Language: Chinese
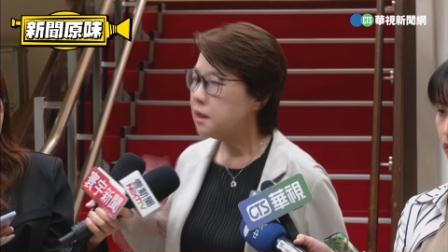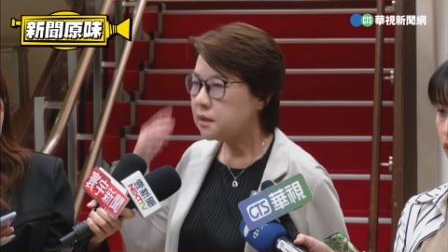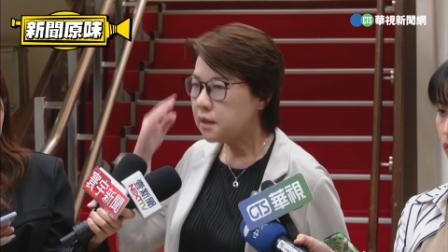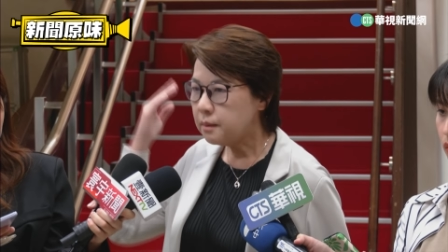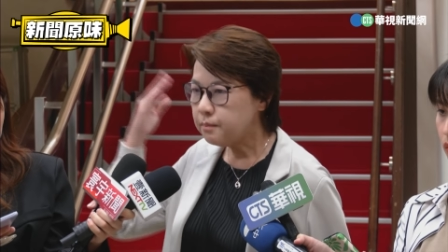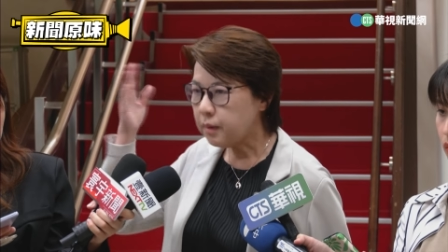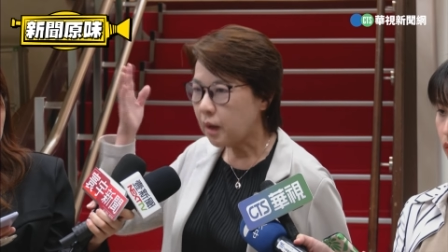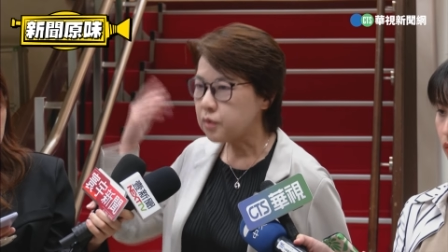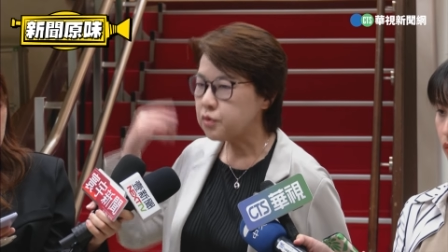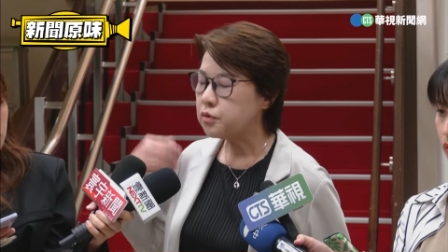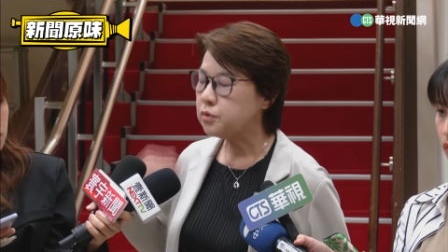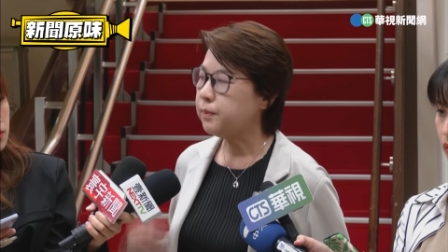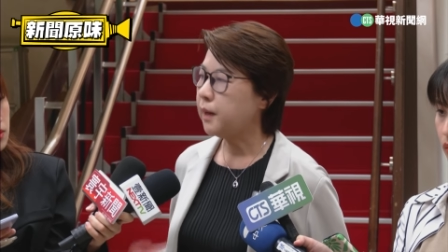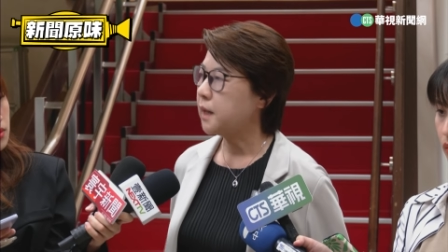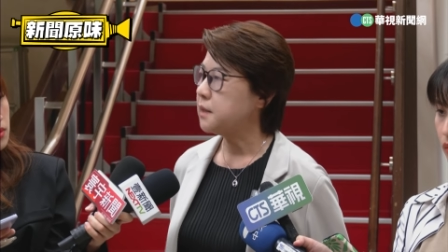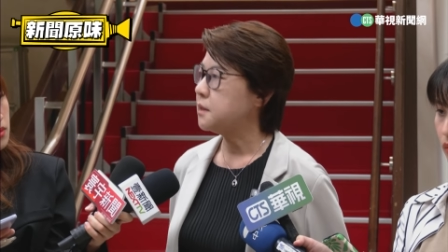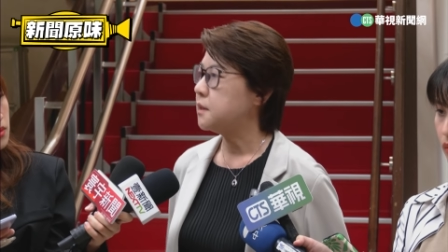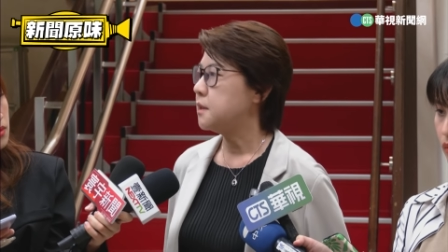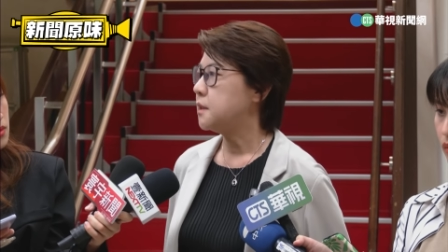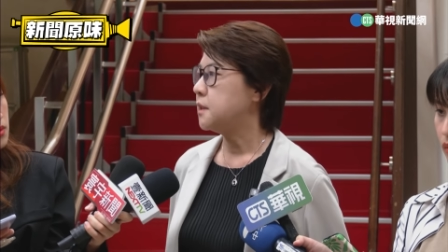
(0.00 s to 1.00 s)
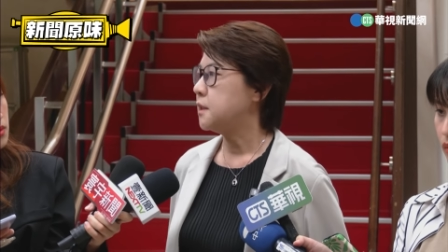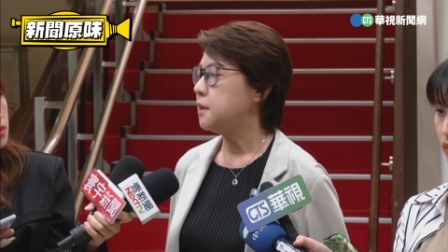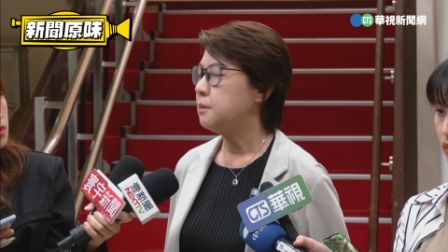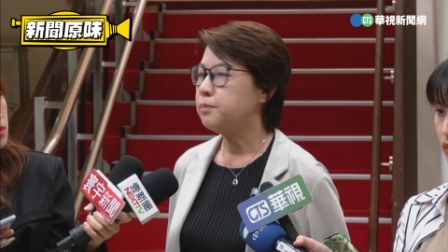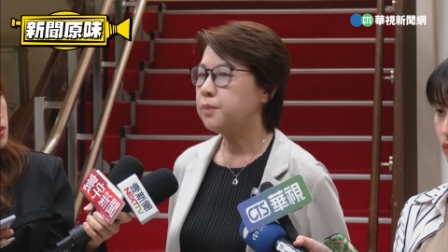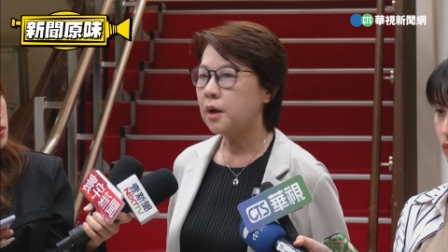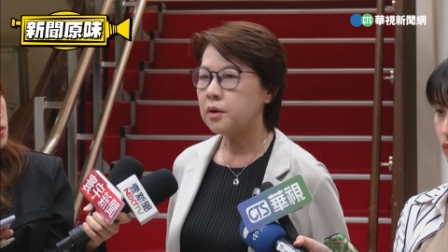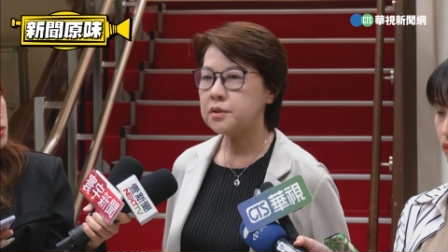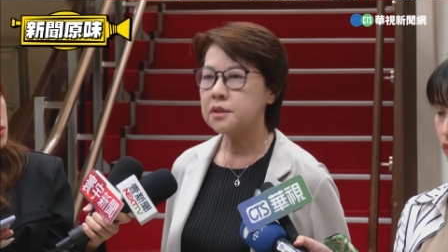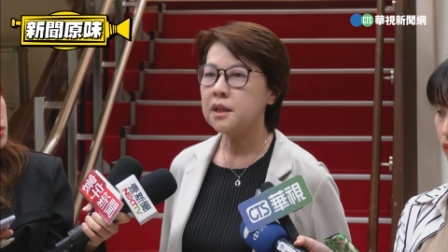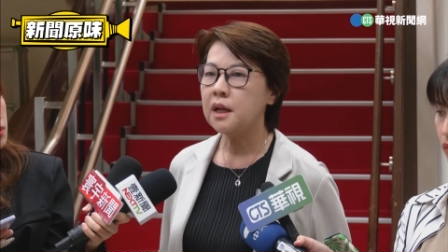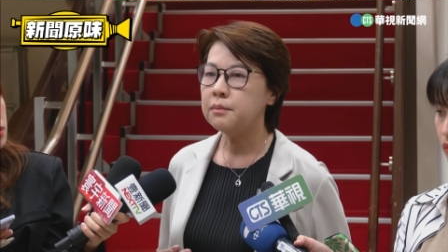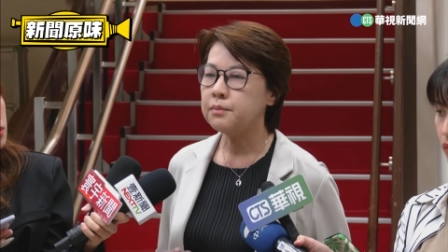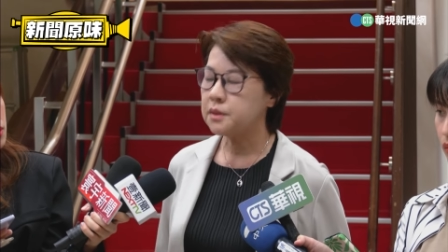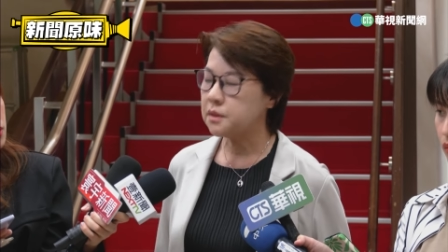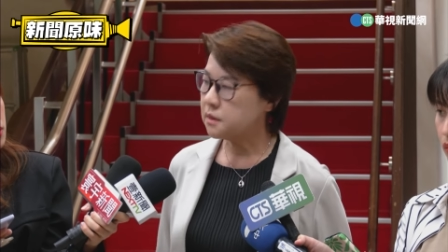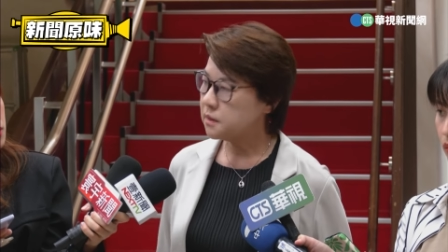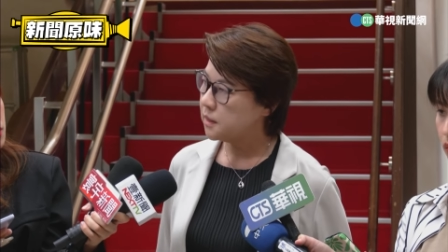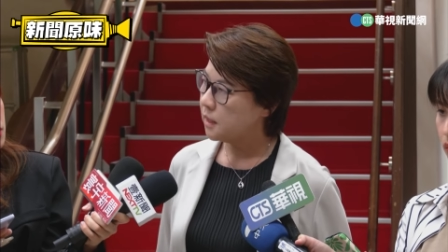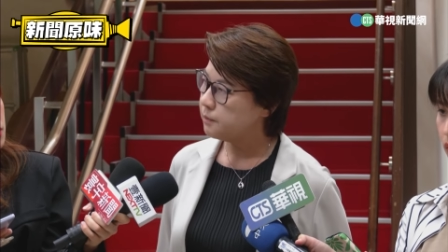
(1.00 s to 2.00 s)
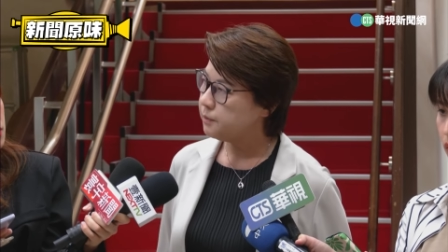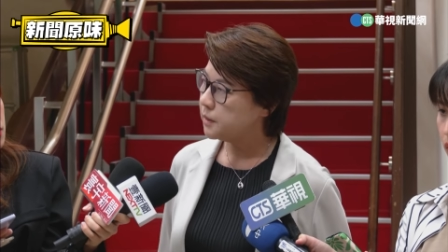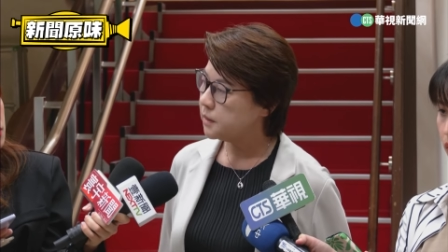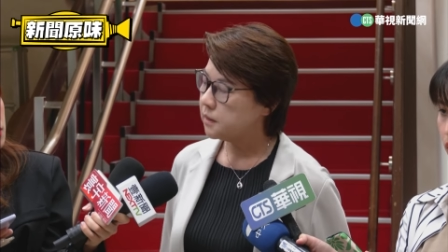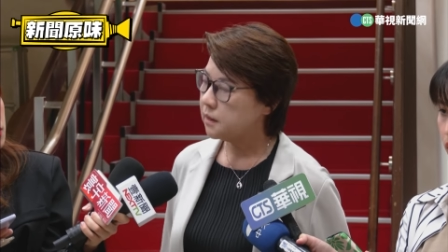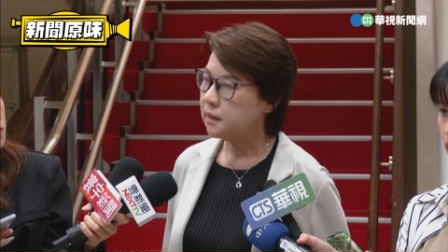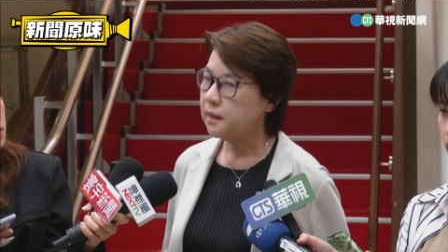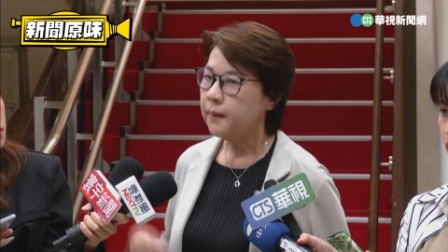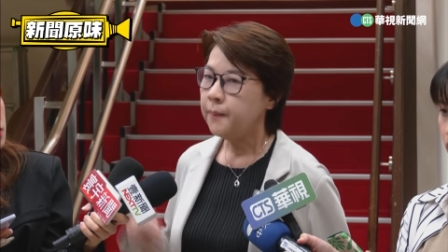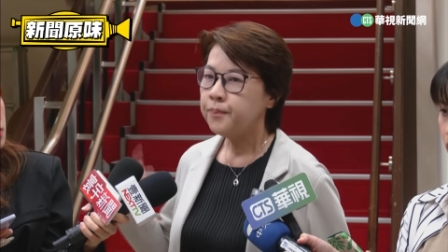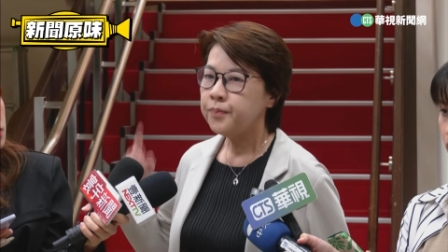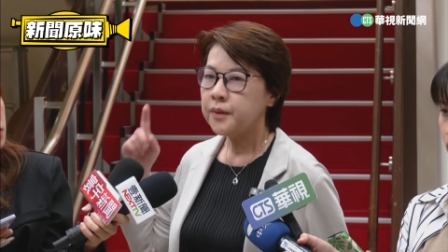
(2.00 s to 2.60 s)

人保出八十几亿，表示他们势在必得。